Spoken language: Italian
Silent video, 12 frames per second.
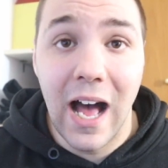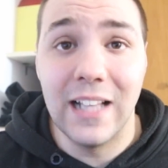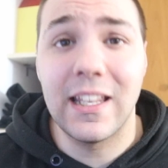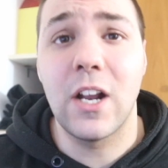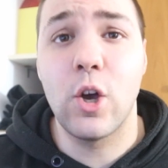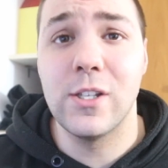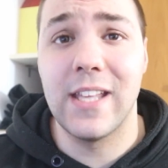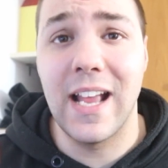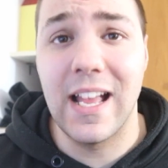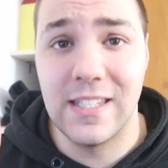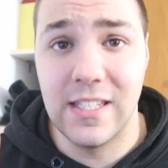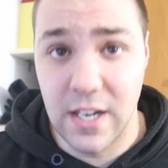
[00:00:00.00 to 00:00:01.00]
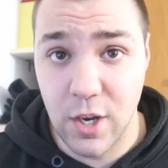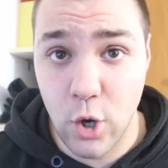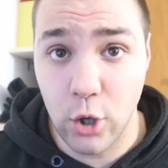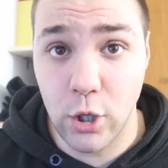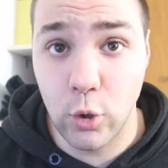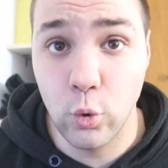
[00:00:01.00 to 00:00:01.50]
Altra cosa ragazzi,
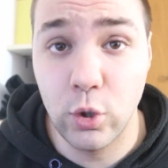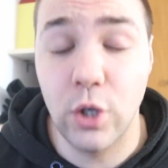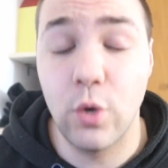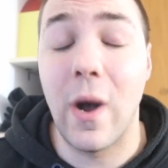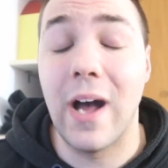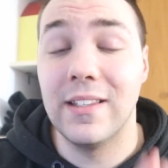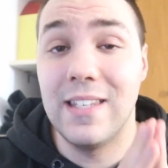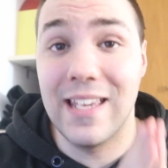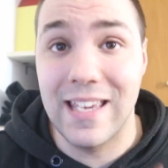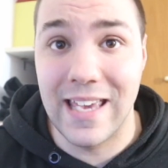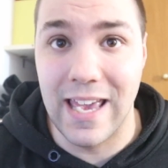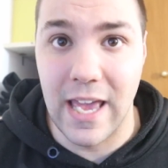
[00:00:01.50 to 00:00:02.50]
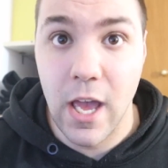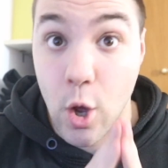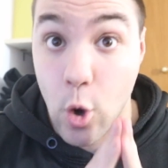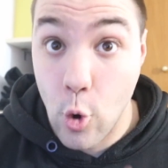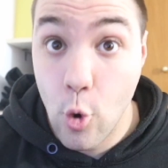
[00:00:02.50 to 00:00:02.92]
ricordo a tutti quanti che